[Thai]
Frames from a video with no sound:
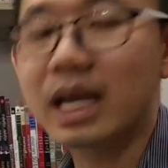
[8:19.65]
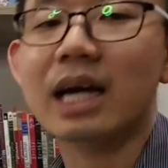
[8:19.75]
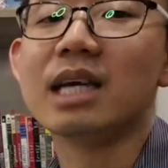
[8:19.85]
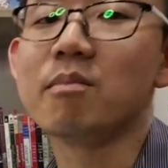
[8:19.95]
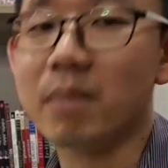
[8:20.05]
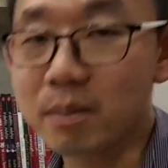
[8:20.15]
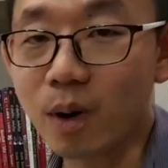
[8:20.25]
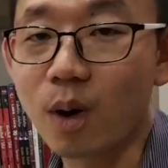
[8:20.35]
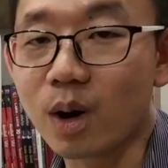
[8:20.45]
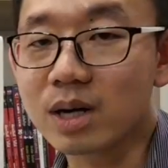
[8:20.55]
ยังอิ่มไม่
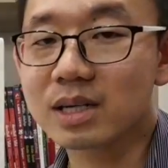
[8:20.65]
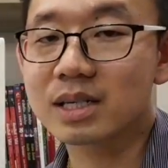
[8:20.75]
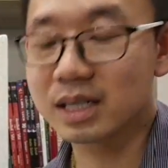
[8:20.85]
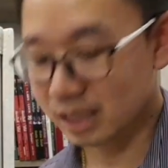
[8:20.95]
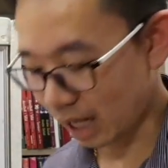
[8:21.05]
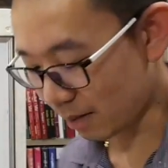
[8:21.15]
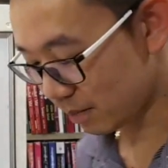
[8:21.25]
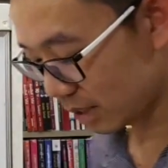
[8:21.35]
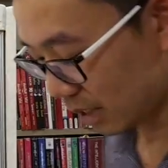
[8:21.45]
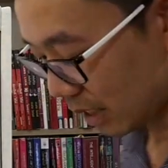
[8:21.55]
พอนะครั
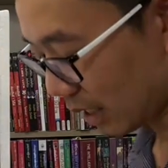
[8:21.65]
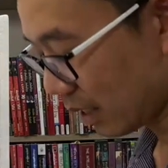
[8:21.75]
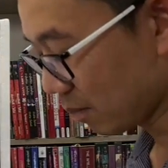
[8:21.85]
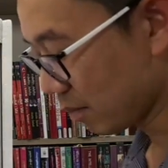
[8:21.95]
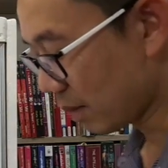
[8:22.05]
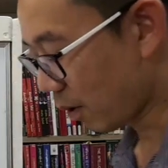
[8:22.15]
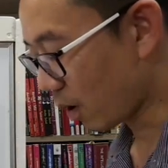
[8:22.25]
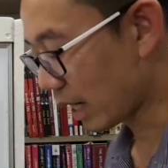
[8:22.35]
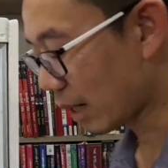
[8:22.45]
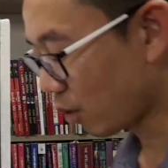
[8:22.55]
บยังอิ่มไม่พ
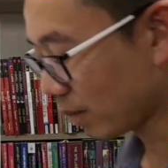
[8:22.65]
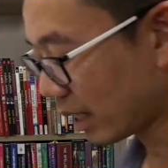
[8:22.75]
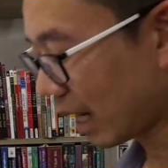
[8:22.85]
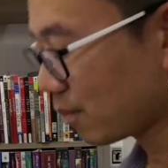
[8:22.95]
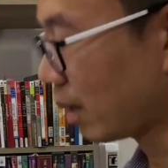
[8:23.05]
อดังนั้นผมแนะ